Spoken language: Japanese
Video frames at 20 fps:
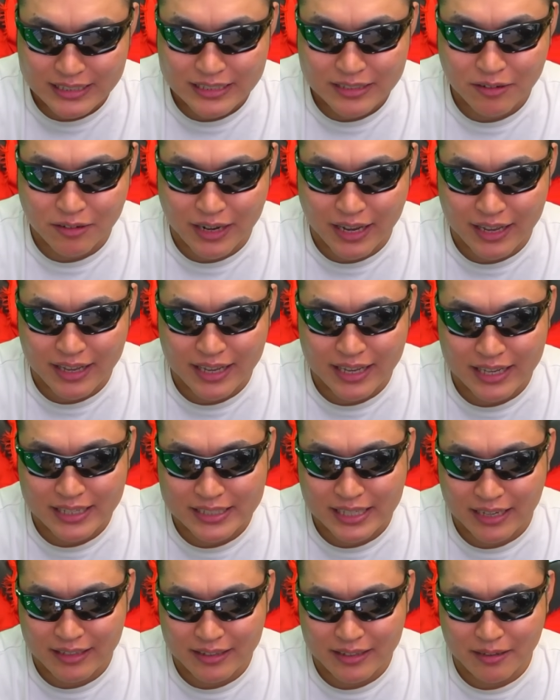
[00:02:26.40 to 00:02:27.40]
これ、
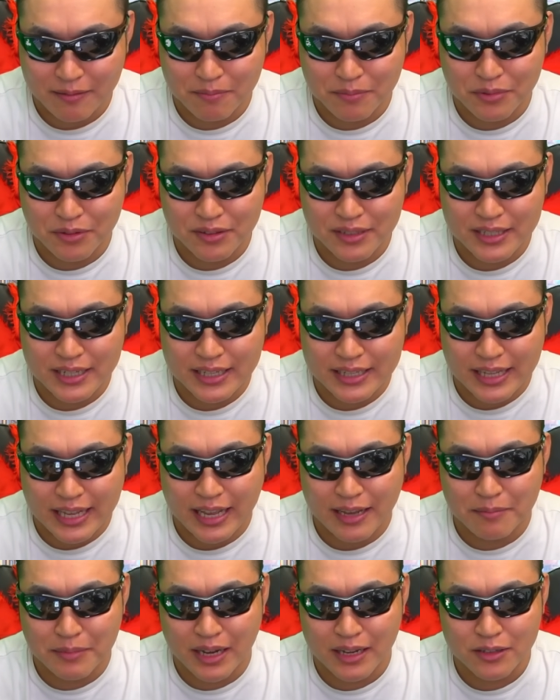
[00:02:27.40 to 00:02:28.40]
3人分入れ
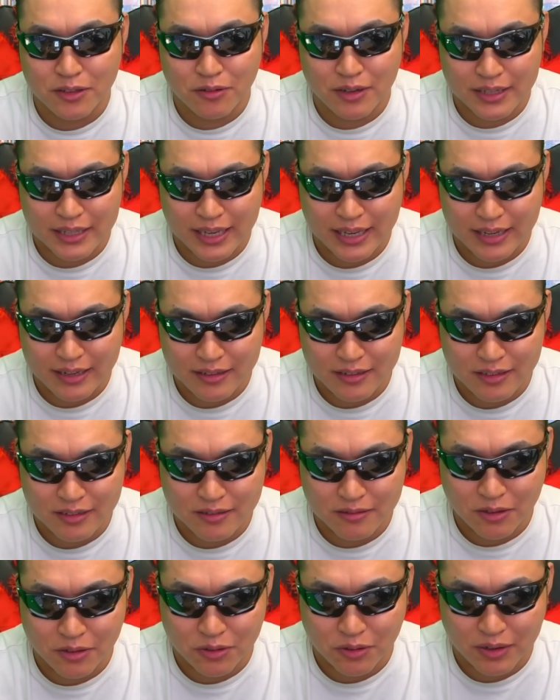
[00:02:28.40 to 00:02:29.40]
て、まあ、あとはね、
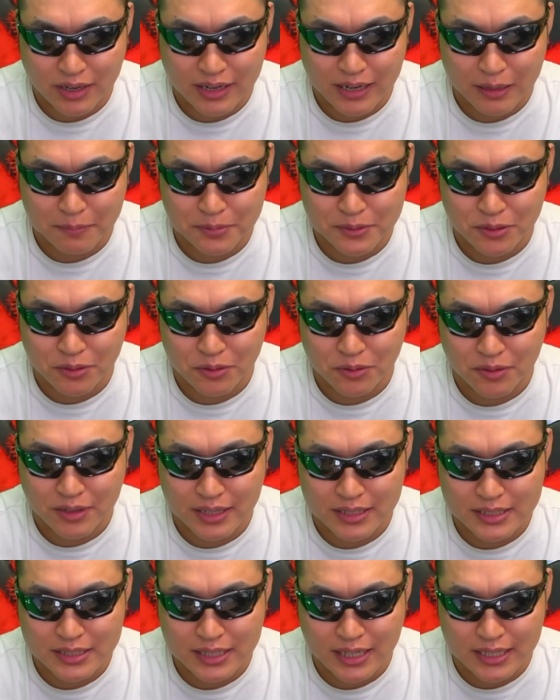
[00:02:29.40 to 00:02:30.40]
竜王とかラプソンと
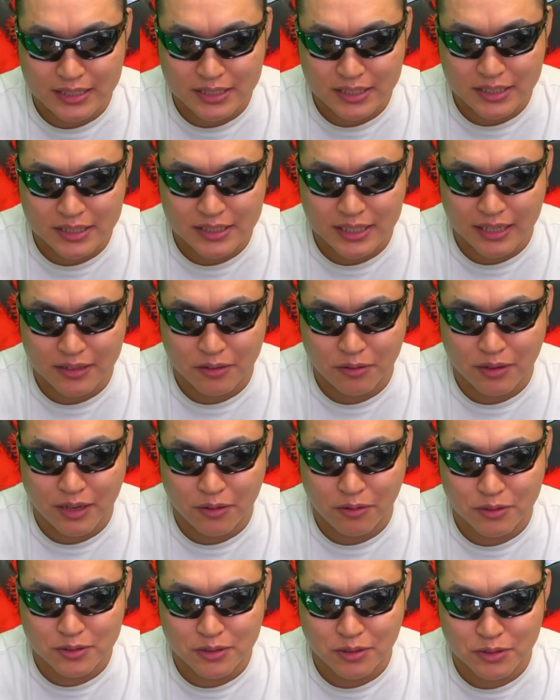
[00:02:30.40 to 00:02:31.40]
か使いつつなんとか
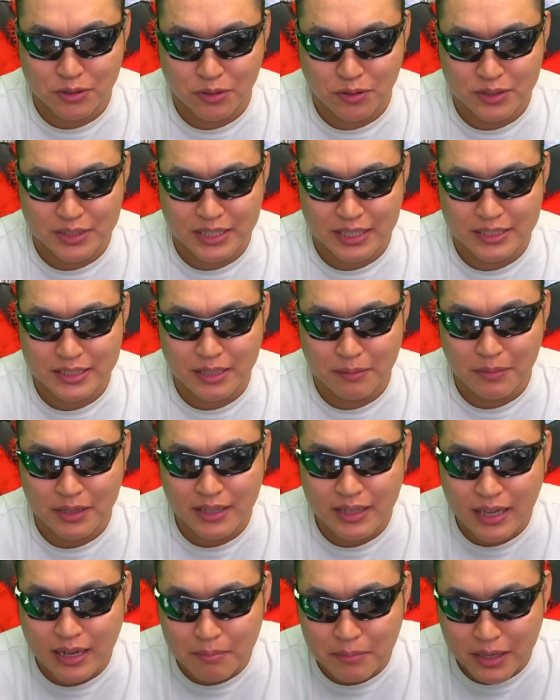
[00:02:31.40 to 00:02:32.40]
コスト調整してみ
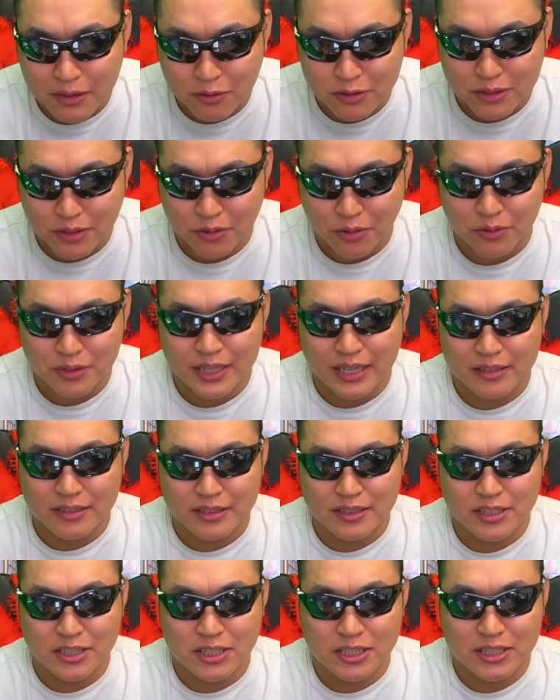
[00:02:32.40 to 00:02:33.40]
んな、まあ、コスト
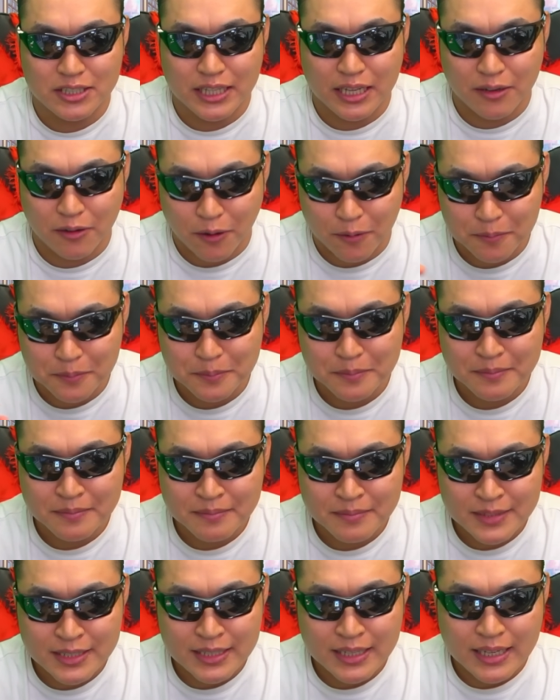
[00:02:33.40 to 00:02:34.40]
400前後。
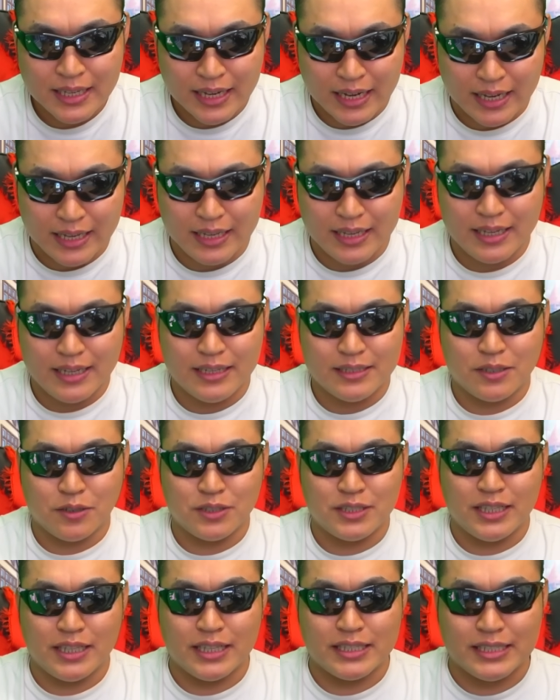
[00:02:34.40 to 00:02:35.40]
はい、そ
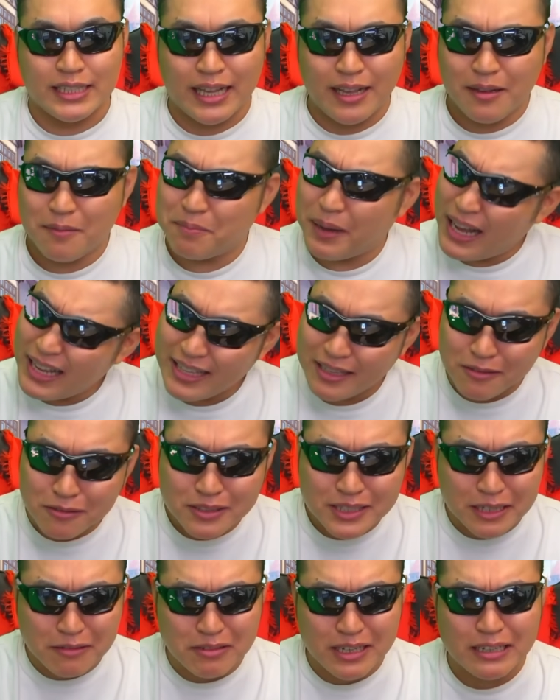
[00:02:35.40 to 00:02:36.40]
してですね、バギ打っ
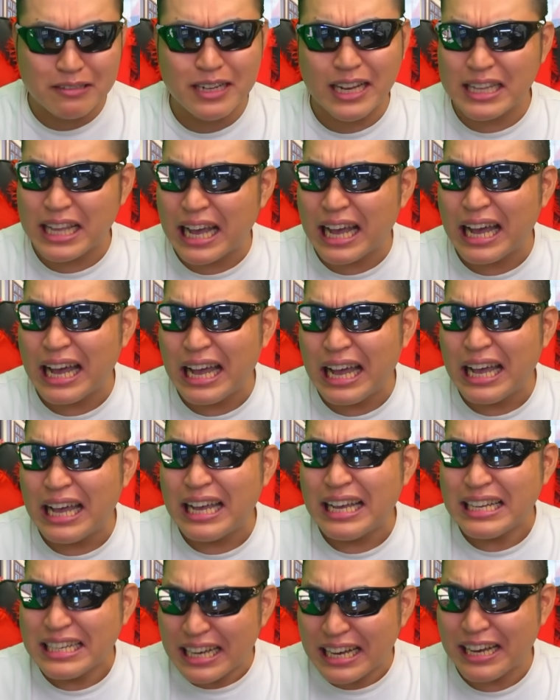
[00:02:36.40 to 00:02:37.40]
てくれるかな。
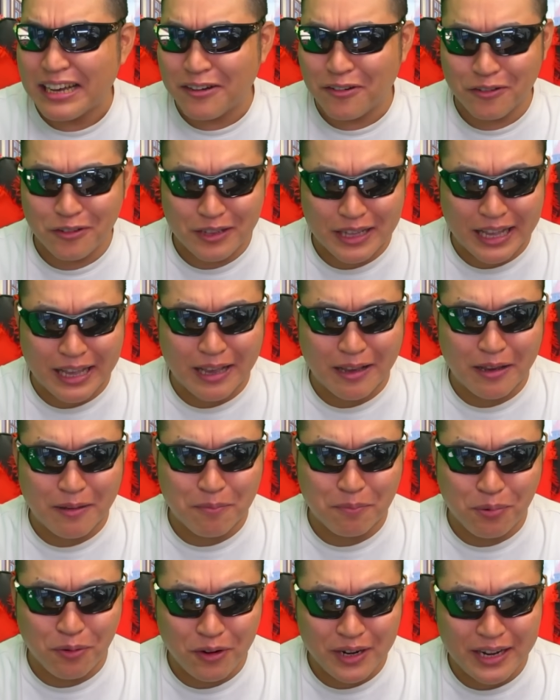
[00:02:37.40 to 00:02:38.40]
このね、
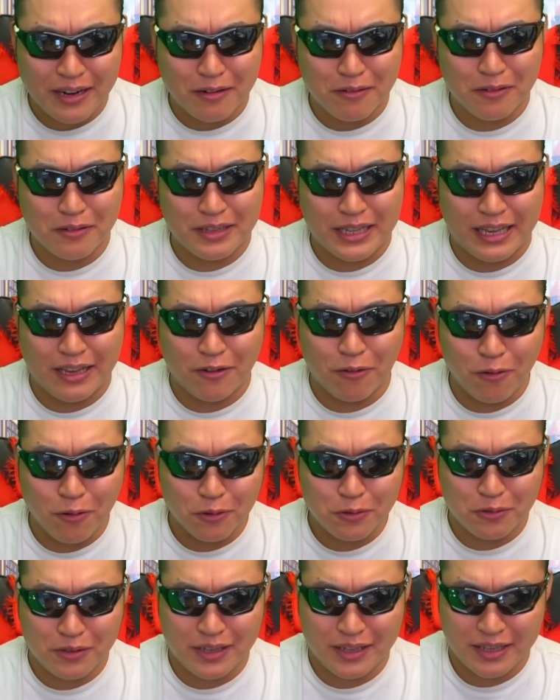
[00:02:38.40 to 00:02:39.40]
ボレロをね、
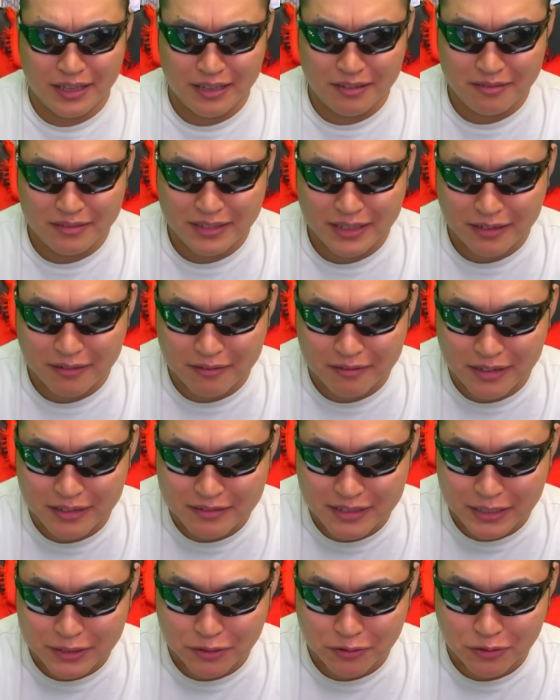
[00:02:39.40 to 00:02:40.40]
オートで打ってくれ
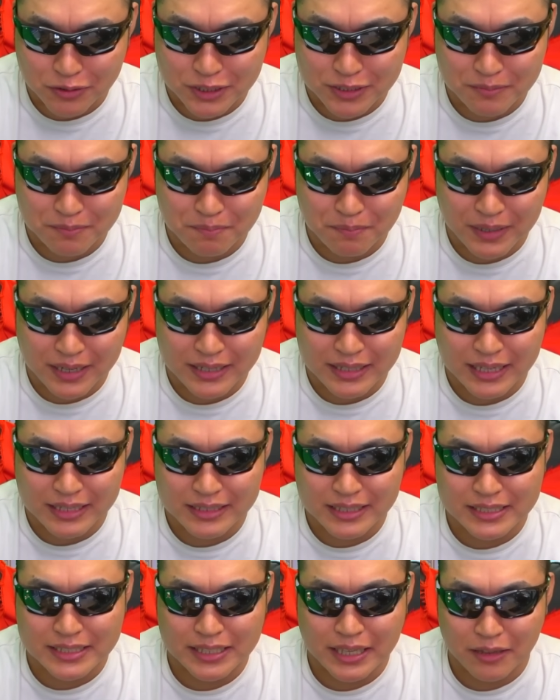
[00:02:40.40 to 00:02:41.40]
るかちょっと心配な
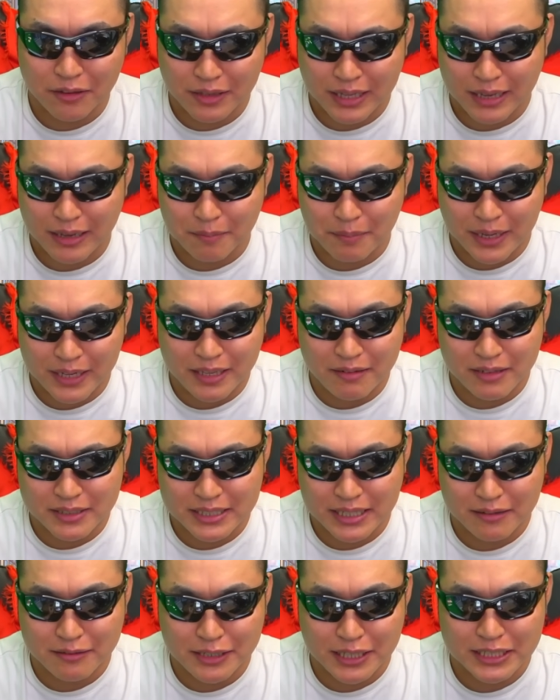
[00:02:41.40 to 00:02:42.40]
んですけどね、バギは
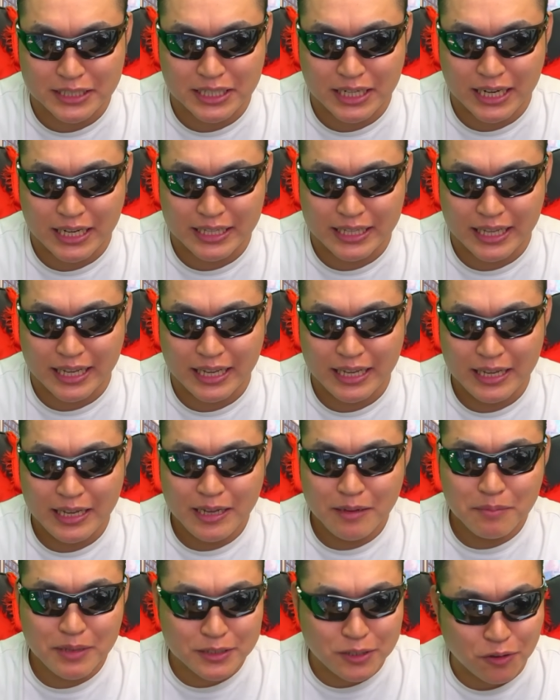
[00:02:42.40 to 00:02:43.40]
弱点じゃないんで。
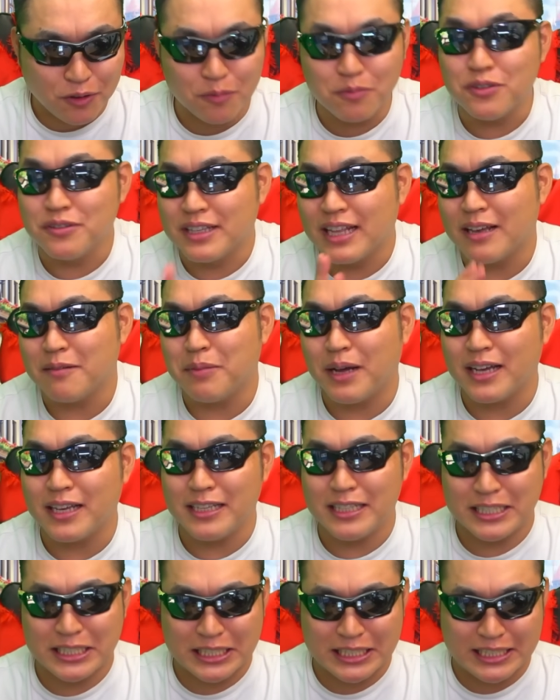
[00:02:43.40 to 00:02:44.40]
まあ、その分ね、
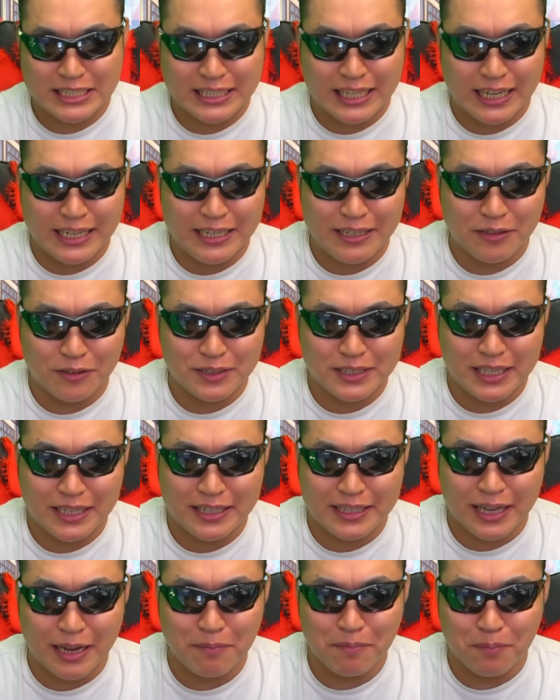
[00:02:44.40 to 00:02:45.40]
バギにしっかり寄せ
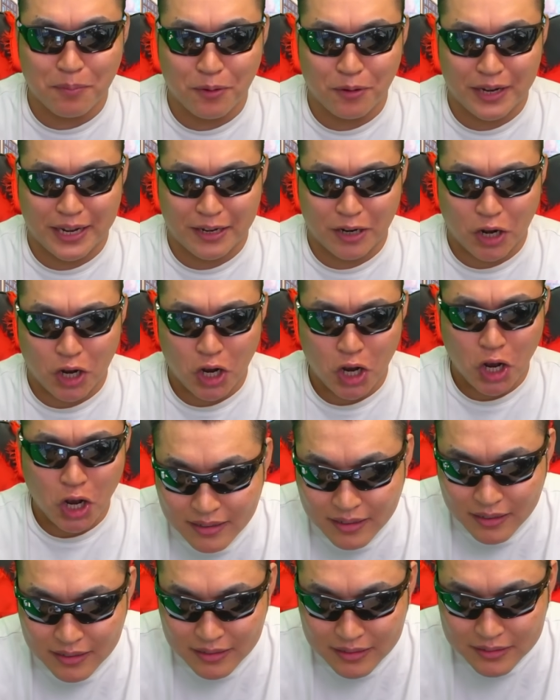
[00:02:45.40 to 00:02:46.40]
たボレロ。
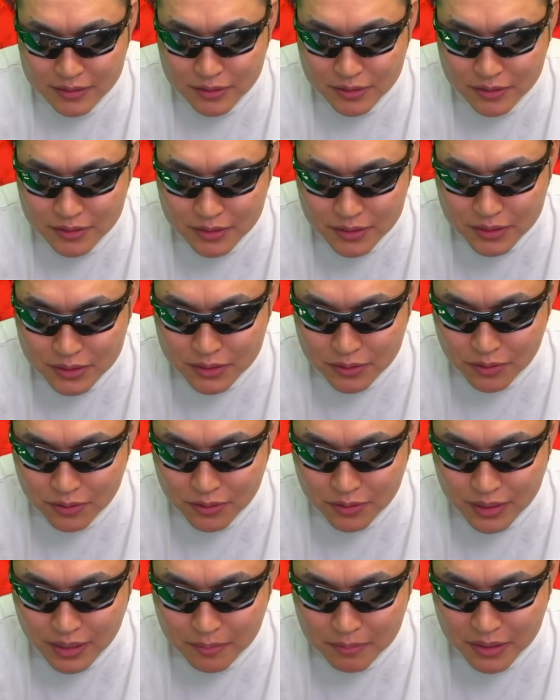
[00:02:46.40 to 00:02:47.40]
はい。推
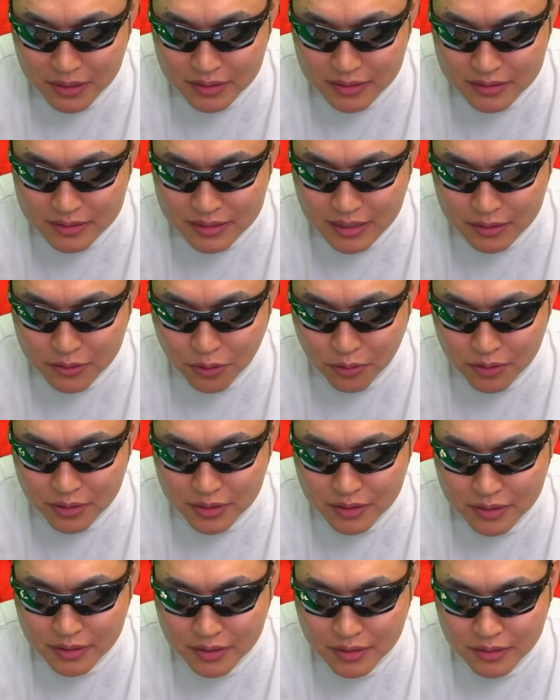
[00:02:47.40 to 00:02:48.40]
奨レベルが特
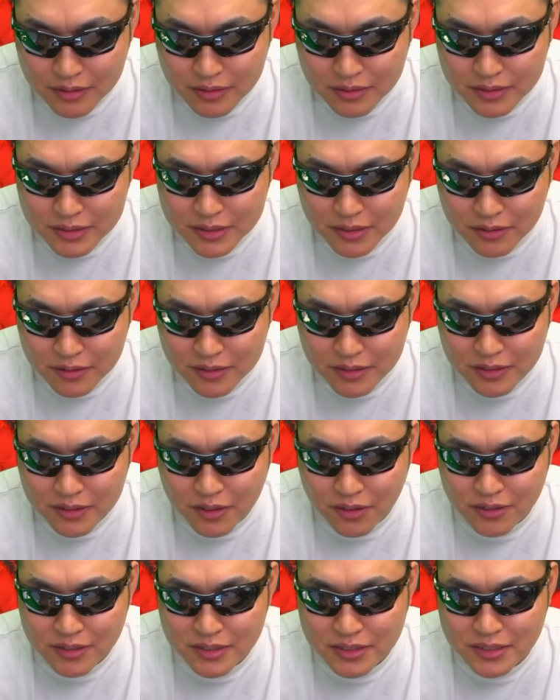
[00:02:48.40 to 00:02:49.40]
級職
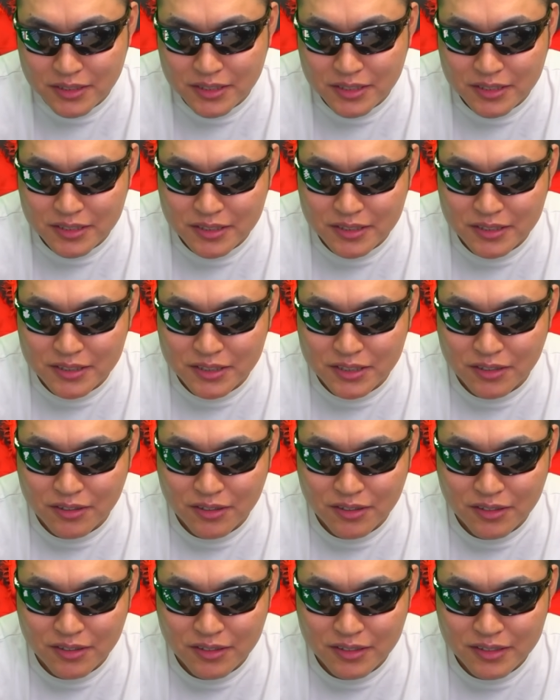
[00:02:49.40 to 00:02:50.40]
40、
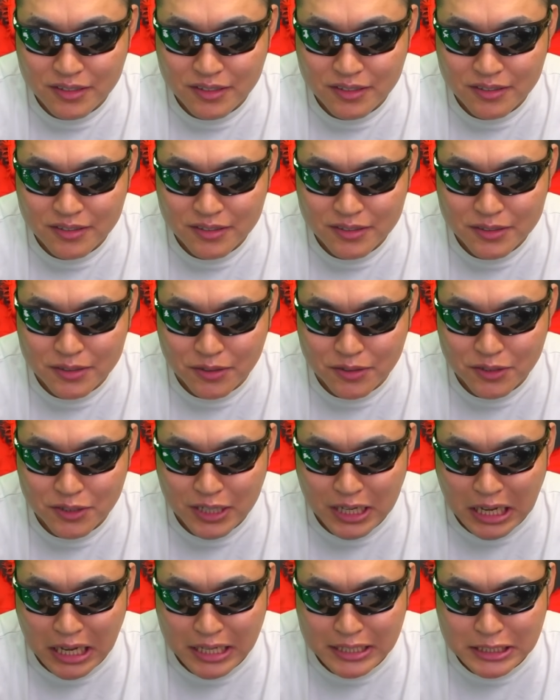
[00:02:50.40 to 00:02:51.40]
上級職
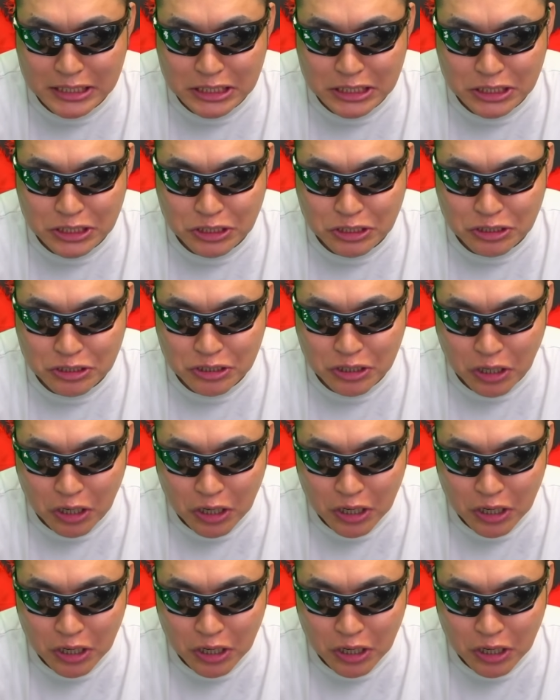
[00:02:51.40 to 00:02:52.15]
85。